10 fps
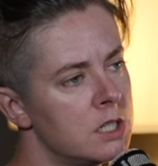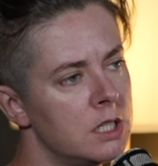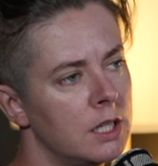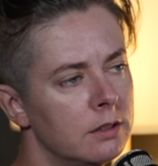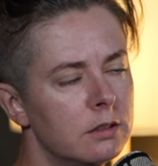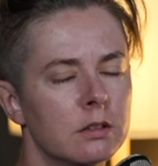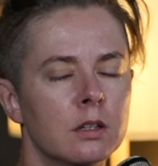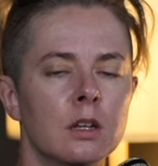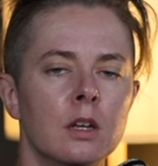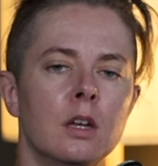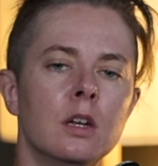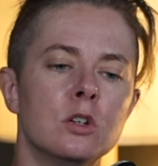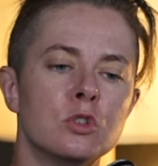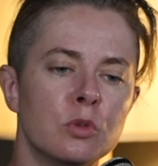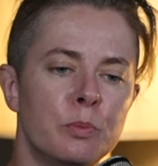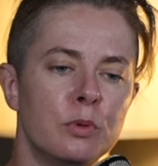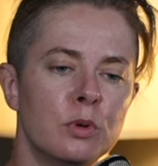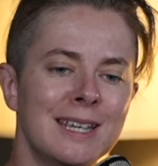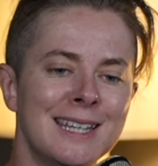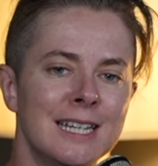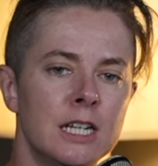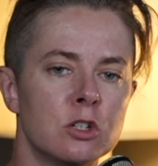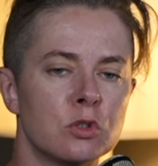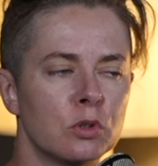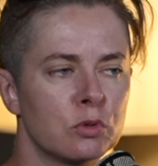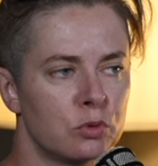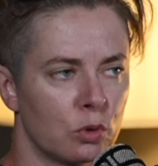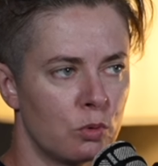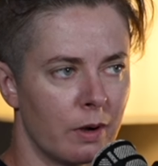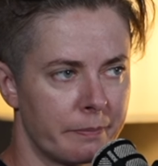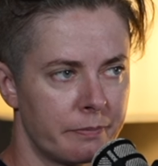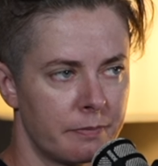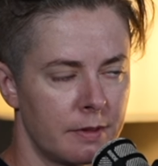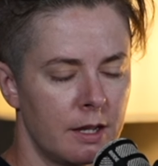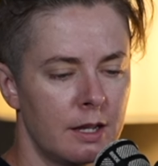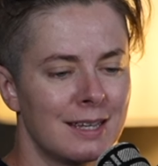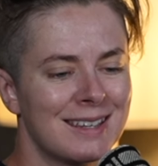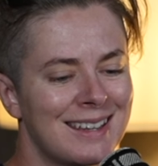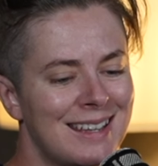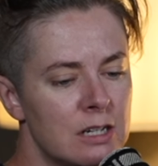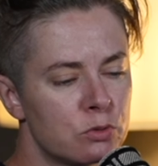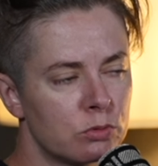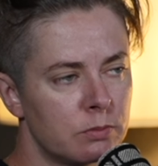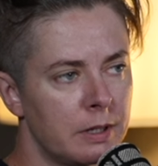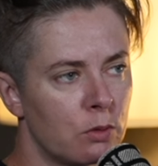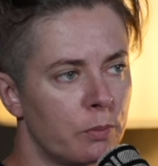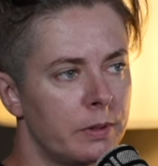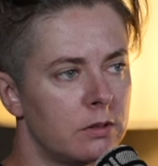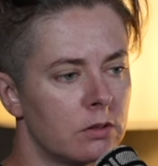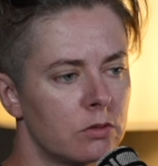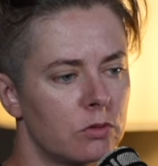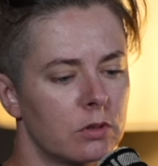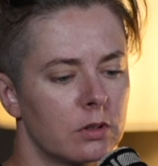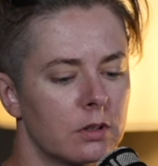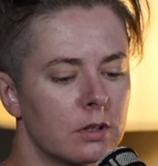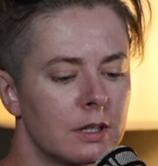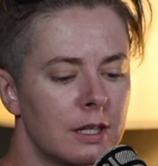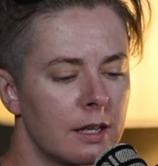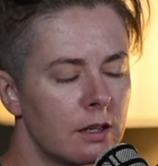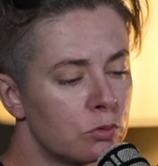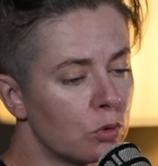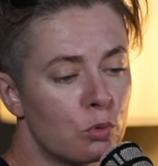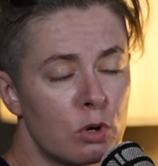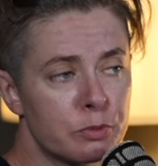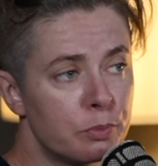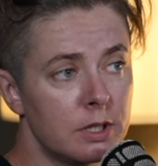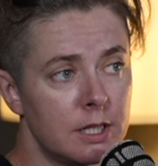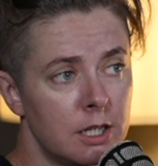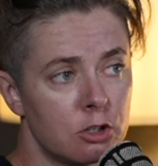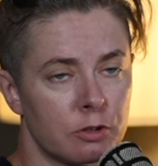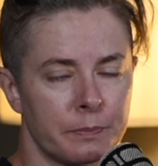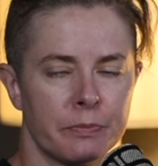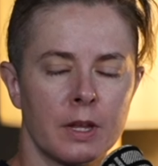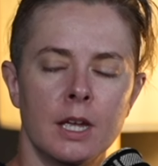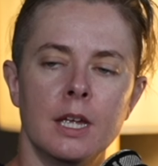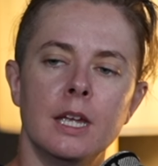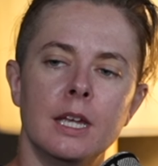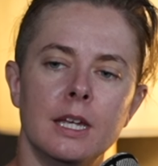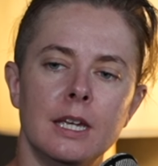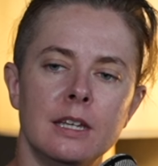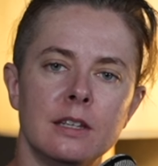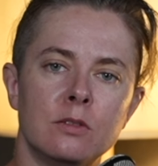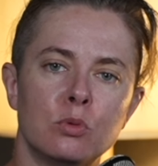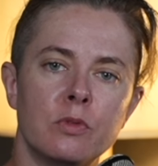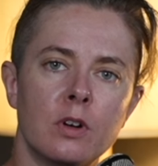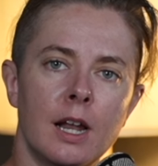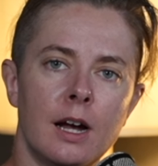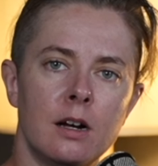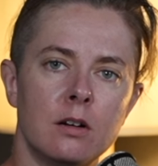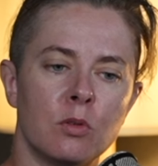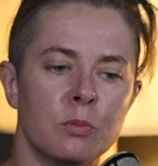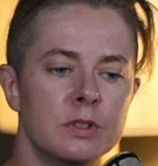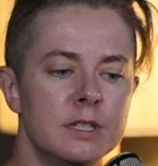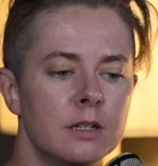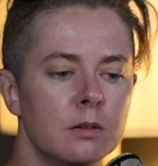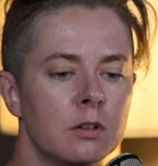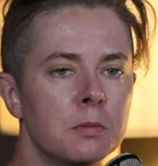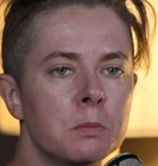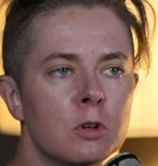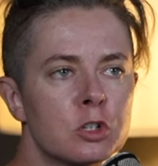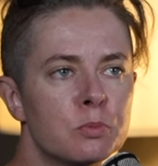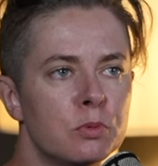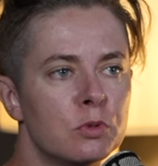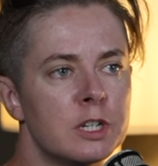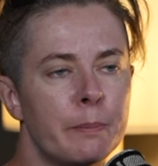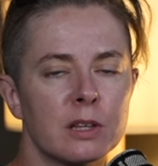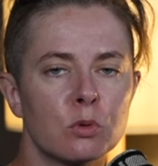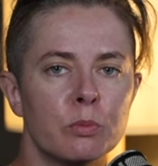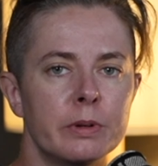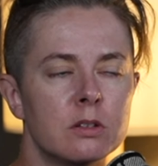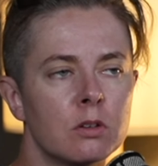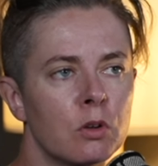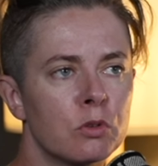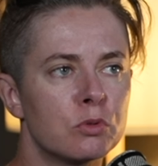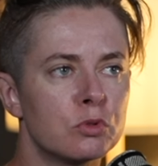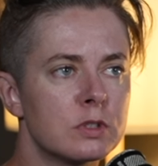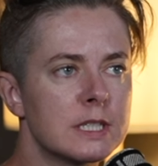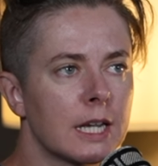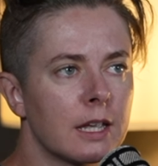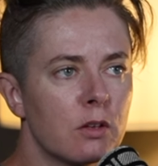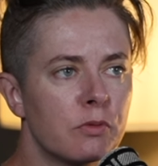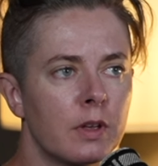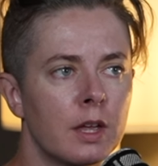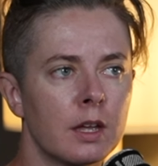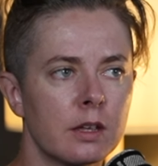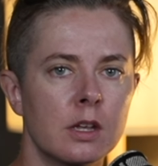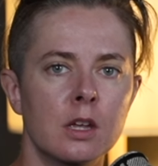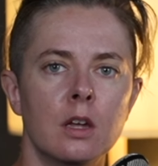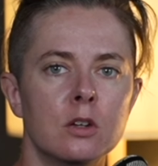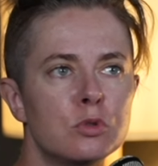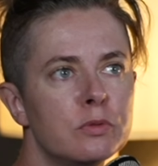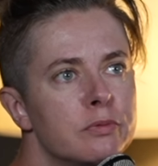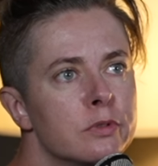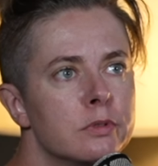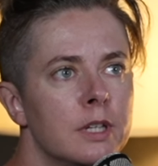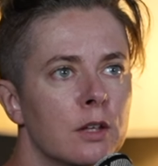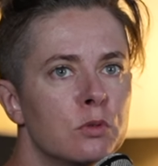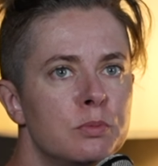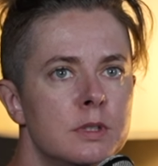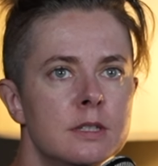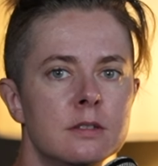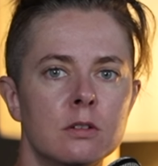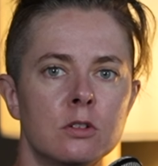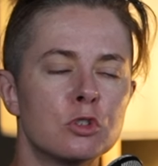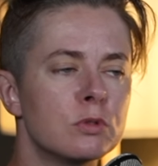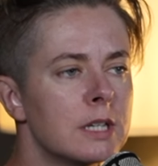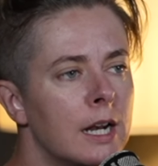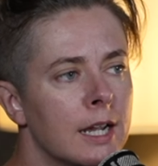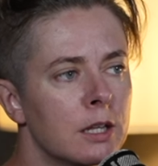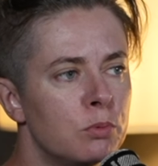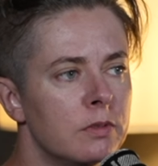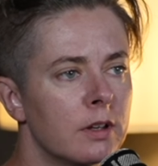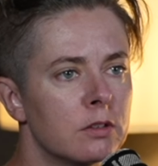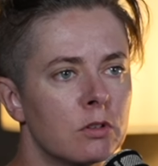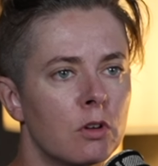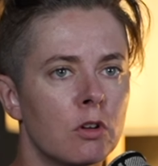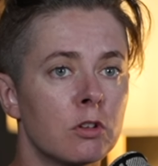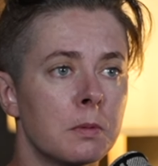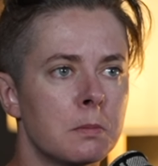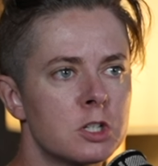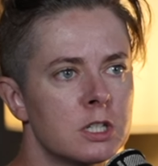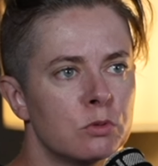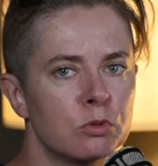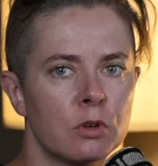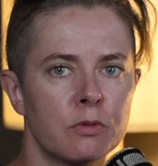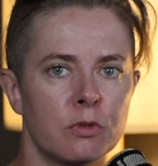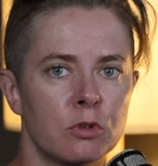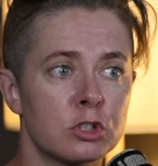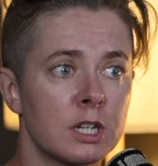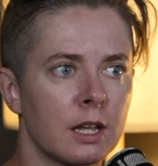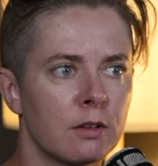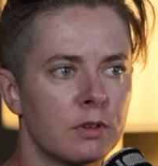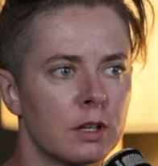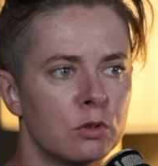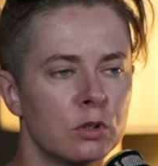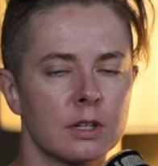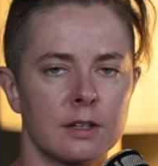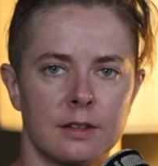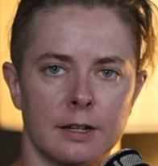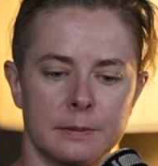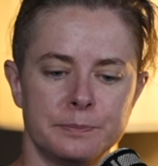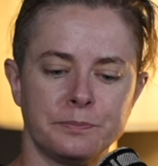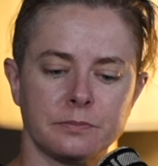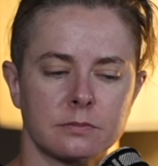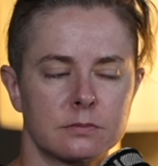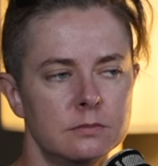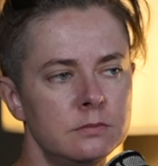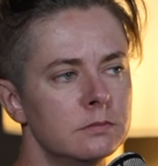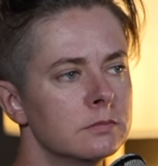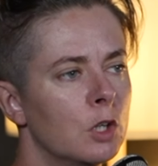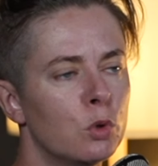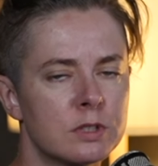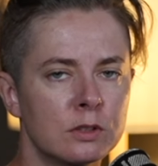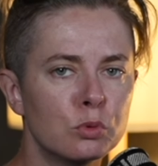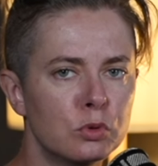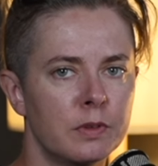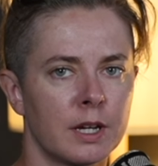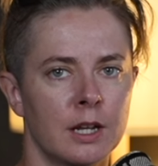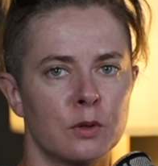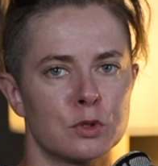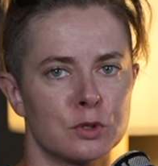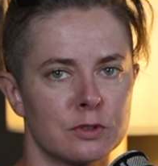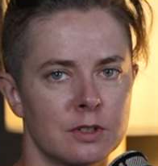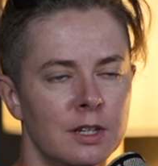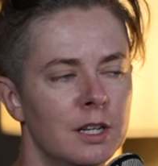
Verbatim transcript: Ginette, je peux aider les gens sur quoi Quelles sont mes compétences Sur quoi je peux aider les gens Et souvent là, on me dit non mais moi je peux, pas de compétences, je sais rien faire. Je suis fonctionnaire depuis 10 ans, je suis salarié depuis 20 ans, non mais moi j'ai deux enfants, je sais rien faire d'autre, etc. On sait tous faire quelque chose.